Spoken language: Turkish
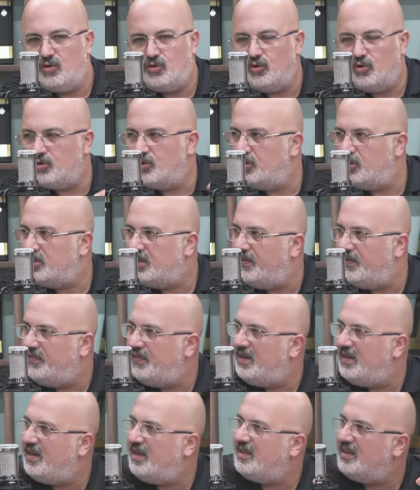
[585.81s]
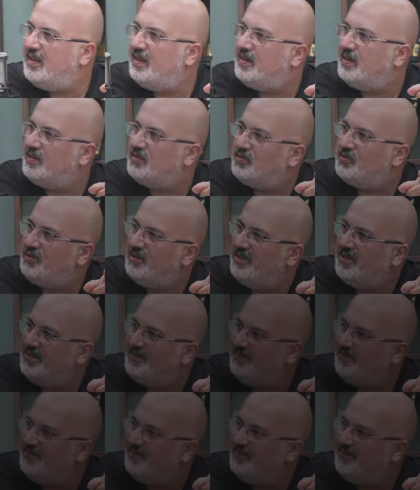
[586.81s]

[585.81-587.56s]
Çünkü kefili Allah Resulü.